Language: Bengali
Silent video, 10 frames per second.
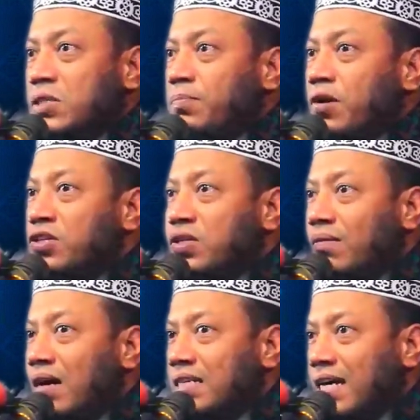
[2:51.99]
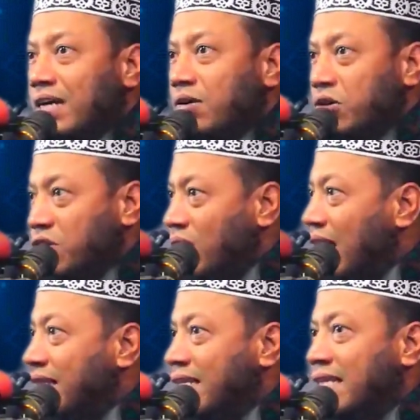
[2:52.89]
স্পষ্ট ভাষায়
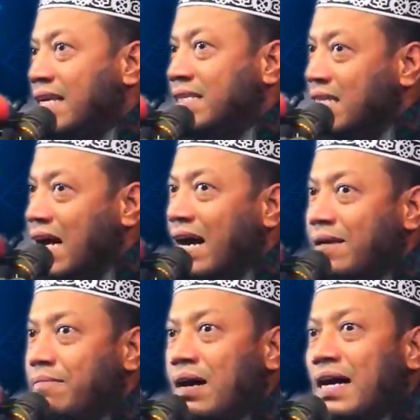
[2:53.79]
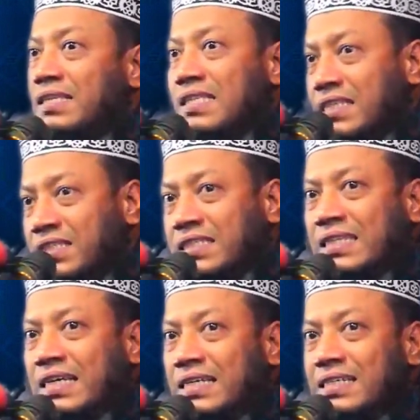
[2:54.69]
ঘোষণা দিতে চাই বা
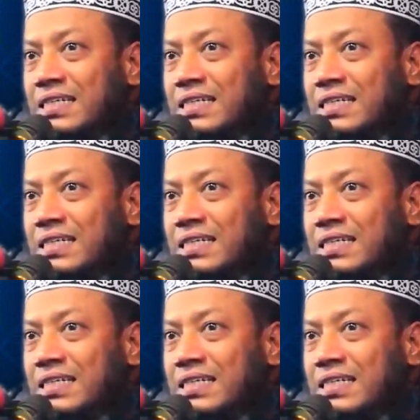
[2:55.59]
চাচ্ছি